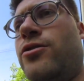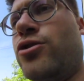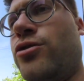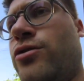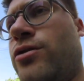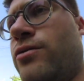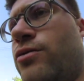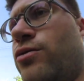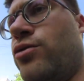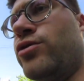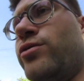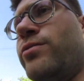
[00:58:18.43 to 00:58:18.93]

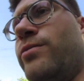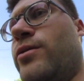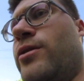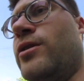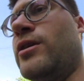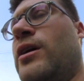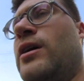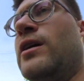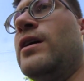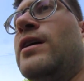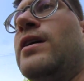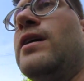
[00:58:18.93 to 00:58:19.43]
насчет того,
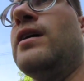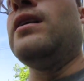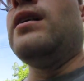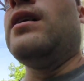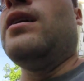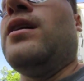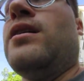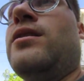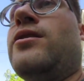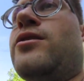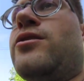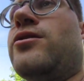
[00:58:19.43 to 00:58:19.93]
чтобы
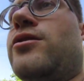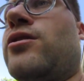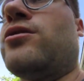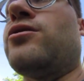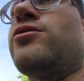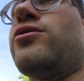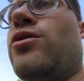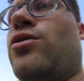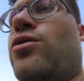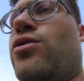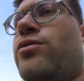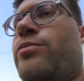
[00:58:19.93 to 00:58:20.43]

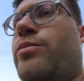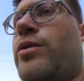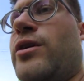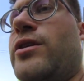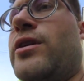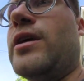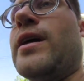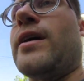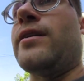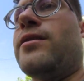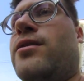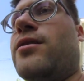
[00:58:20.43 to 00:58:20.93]
тестостерон
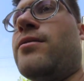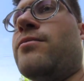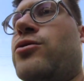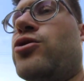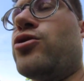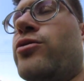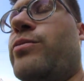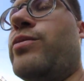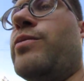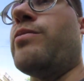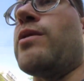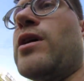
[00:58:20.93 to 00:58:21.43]
поднять, там,
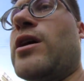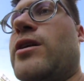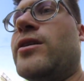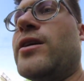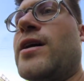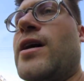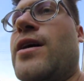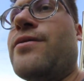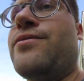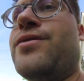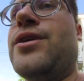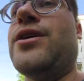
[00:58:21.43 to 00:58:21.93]
чтобы
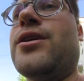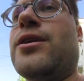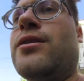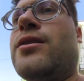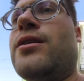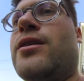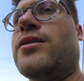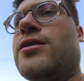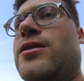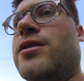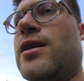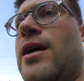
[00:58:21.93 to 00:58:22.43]
борода
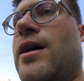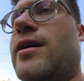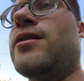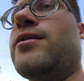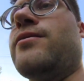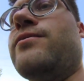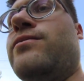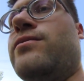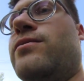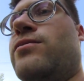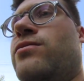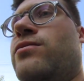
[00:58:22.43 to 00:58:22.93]
офигенно росла,
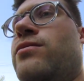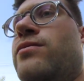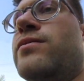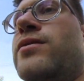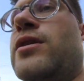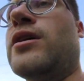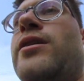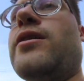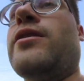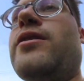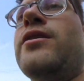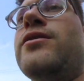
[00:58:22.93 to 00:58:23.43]
там,
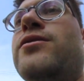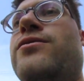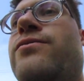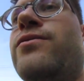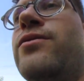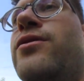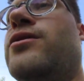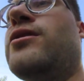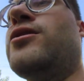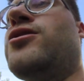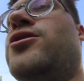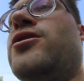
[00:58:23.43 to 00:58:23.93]
наконец
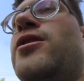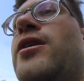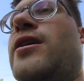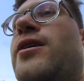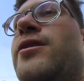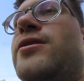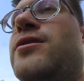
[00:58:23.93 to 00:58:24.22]
выр начала